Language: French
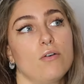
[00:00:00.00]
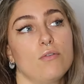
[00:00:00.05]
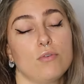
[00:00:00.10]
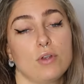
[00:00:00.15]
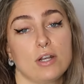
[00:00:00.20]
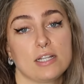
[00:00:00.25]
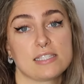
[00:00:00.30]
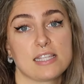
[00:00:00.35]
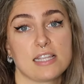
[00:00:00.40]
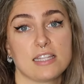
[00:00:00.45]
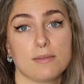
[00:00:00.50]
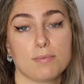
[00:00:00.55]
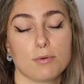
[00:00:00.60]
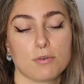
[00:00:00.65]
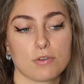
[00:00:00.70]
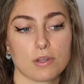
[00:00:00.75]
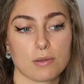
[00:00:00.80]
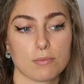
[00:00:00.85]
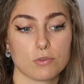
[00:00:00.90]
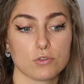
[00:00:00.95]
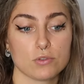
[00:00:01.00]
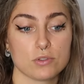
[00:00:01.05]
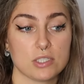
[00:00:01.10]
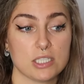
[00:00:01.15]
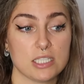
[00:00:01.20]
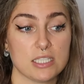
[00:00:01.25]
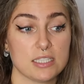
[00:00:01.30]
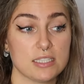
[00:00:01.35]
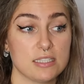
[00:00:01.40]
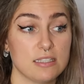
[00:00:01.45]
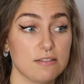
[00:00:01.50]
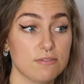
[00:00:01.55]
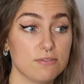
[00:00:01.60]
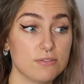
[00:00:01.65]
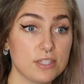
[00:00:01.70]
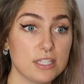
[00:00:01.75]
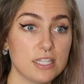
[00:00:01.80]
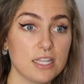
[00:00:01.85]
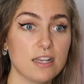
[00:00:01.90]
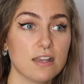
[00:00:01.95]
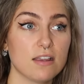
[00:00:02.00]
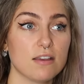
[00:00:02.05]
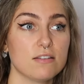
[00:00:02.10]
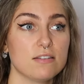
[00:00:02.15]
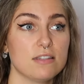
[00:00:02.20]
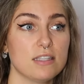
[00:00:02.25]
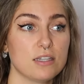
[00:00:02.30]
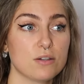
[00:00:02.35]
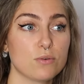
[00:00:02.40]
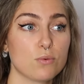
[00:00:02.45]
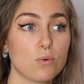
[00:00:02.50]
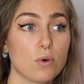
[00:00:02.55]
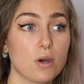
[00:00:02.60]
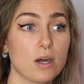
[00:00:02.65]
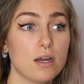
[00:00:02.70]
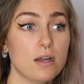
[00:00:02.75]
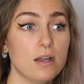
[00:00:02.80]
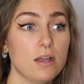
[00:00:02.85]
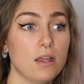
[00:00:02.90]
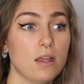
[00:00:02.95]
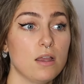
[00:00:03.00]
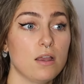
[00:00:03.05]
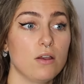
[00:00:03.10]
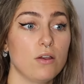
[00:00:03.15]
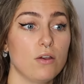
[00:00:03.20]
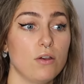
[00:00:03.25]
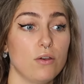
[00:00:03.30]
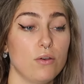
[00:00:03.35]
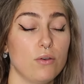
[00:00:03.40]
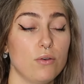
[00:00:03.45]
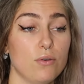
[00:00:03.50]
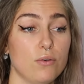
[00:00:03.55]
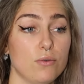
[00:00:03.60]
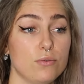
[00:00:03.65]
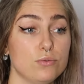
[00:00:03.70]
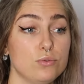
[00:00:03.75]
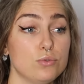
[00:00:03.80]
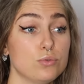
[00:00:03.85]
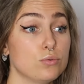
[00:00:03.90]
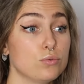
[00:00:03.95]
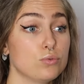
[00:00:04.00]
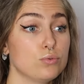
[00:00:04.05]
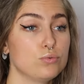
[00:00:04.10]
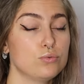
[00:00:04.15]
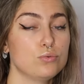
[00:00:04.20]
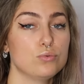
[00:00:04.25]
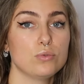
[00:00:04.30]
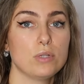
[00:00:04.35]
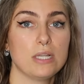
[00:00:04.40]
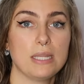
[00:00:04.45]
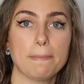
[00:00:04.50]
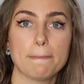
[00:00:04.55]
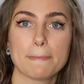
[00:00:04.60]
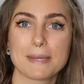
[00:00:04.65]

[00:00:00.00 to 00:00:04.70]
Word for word: voilà, ça dépend vraiment des villes, des coins euh, du coup les